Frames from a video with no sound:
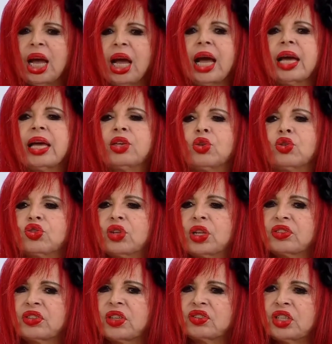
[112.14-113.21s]
a ellos
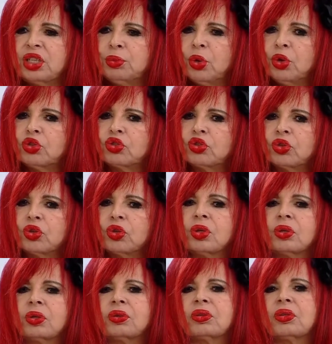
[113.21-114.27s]
les decimos,
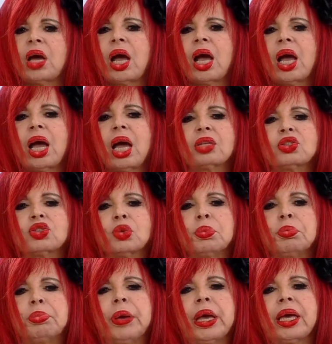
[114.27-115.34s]
ya
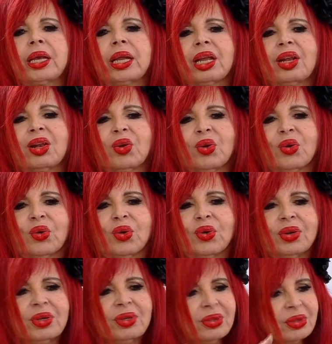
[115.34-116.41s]
supérenlo.
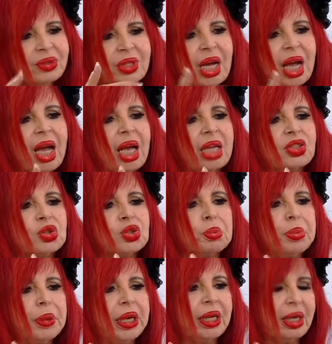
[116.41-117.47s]
Ya
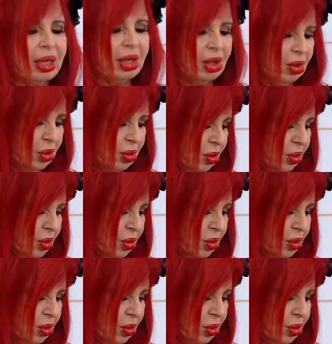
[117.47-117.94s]
supérenlo.